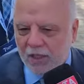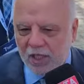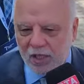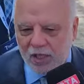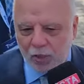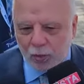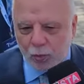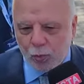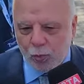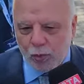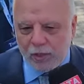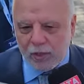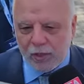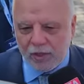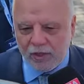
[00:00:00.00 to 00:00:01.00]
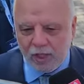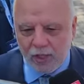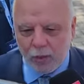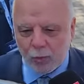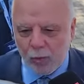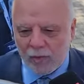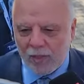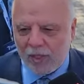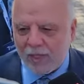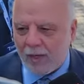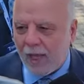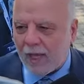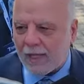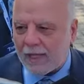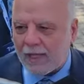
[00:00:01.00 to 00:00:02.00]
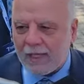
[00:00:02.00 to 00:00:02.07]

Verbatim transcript: كثيرون ذكروا أن العراق